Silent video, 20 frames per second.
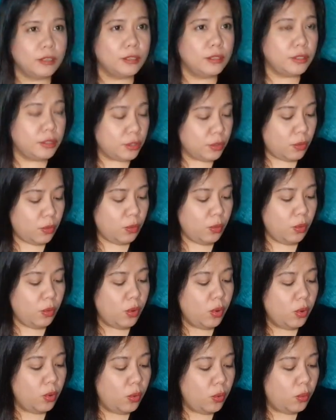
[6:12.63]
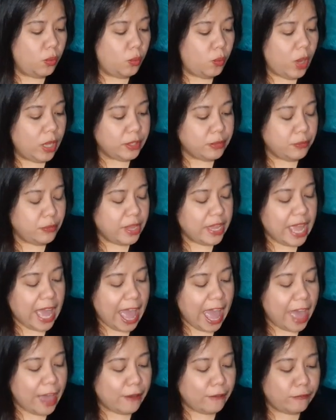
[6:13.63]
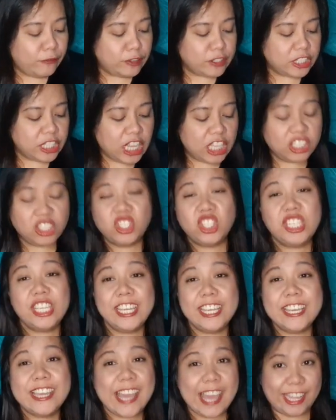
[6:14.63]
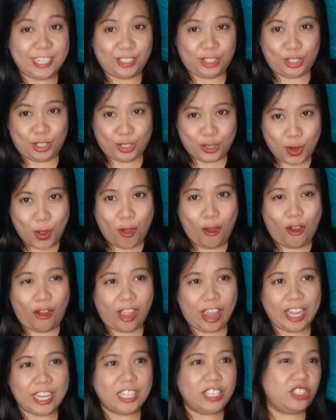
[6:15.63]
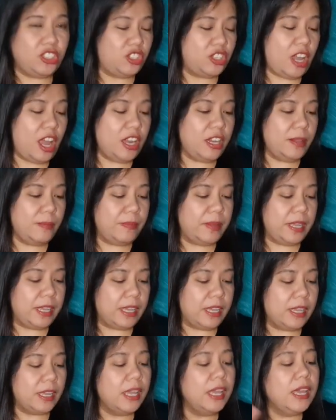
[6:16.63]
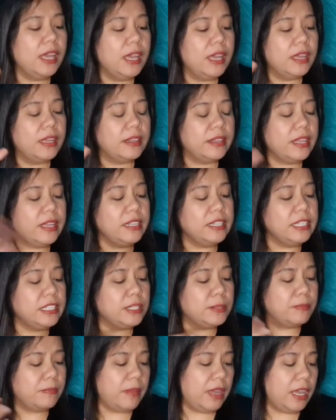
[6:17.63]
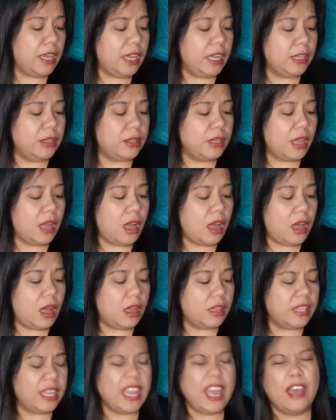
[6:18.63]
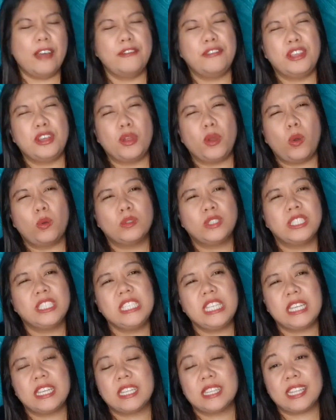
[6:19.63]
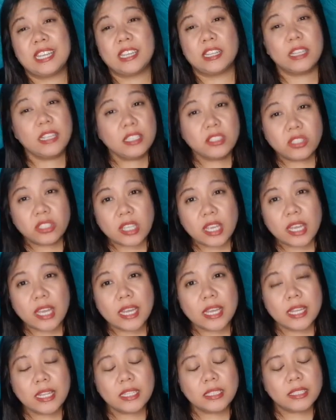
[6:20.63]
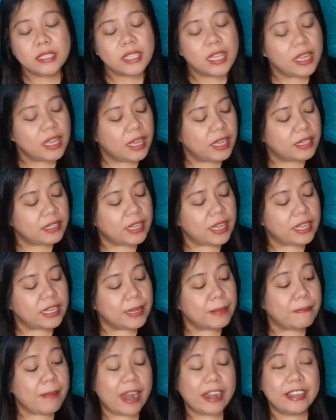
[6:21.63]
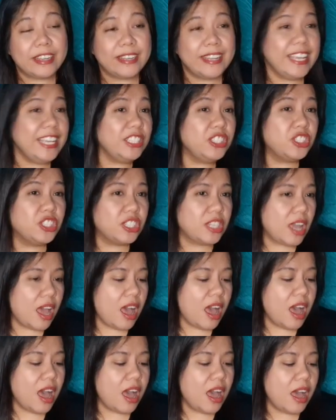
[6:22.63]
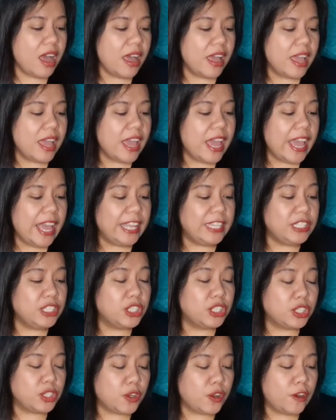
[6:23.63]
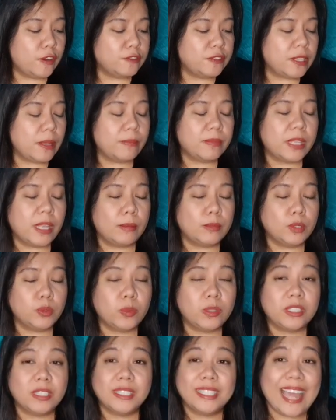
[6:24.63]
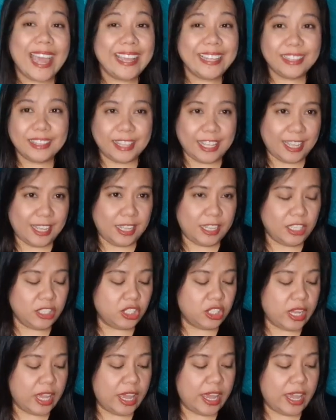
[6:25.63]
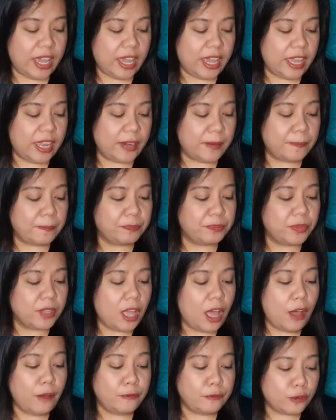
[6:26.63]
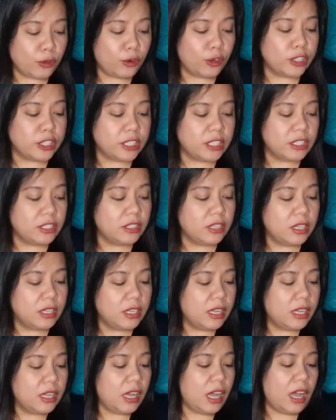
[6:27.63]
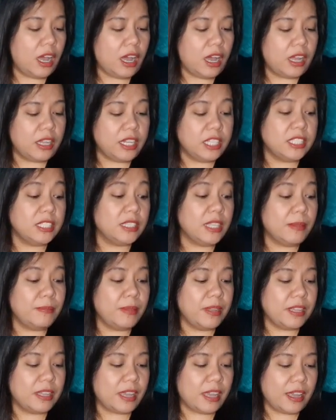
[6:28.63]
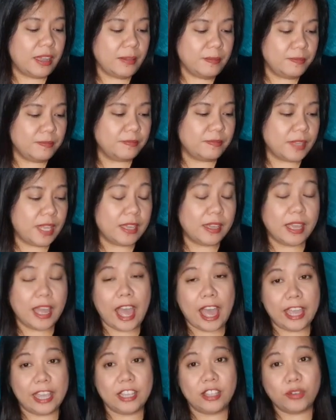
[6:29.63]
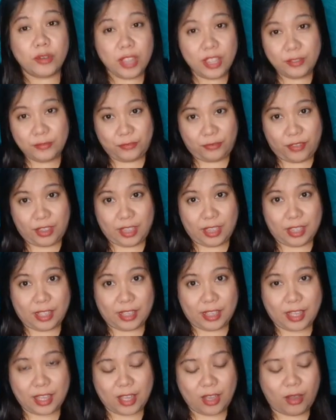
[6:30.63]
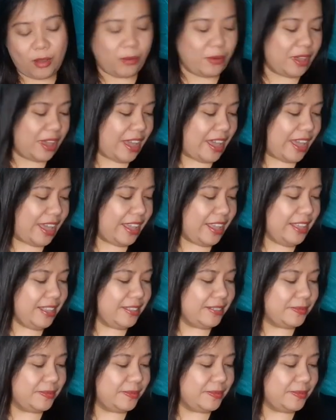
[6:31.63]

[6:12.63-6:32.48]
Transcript: So, what we have sa chicken Joy ng Jollibee, this is made, uh, they have their own secret ingredients na na-marinate siya and serve sometimes with side dish and of course, uh, nasa tabi niya ay gravy. Okay?